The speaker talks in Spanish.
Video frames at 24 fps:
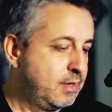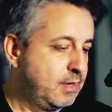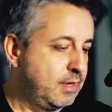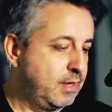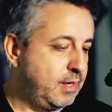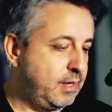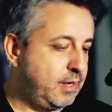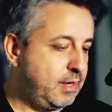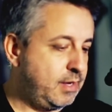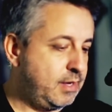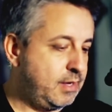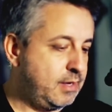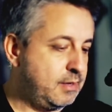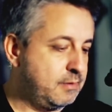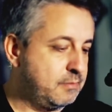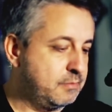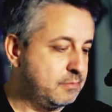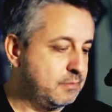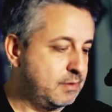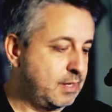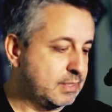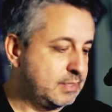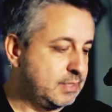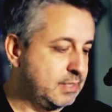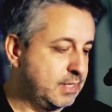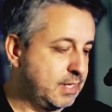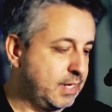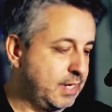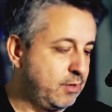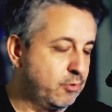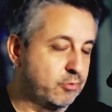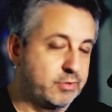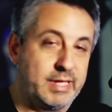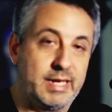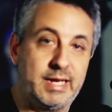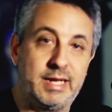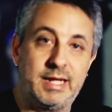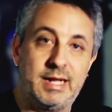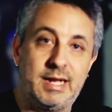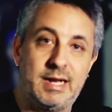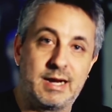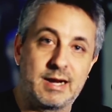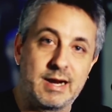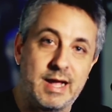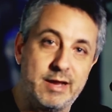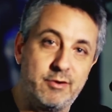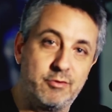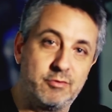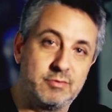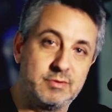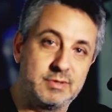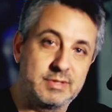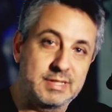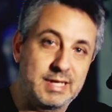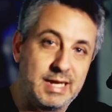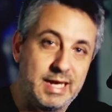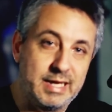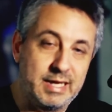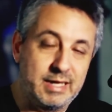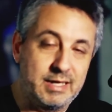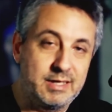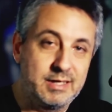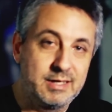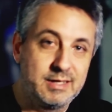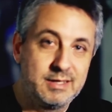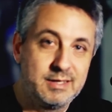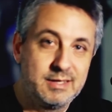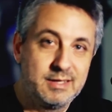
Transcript: Eh, así que ahí lo tienen, el Rhino Slider,